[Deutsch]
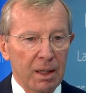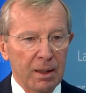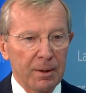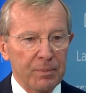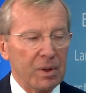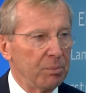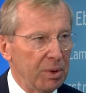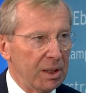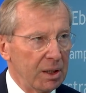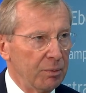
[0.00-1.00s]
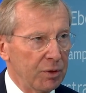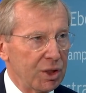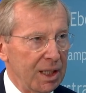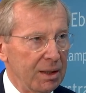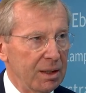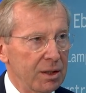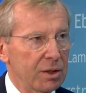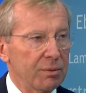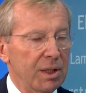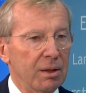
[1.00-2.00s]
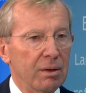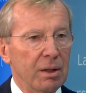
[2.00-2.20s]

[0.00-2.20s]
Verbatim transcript: Ähm, da bitte ich um Verständnis, aber in,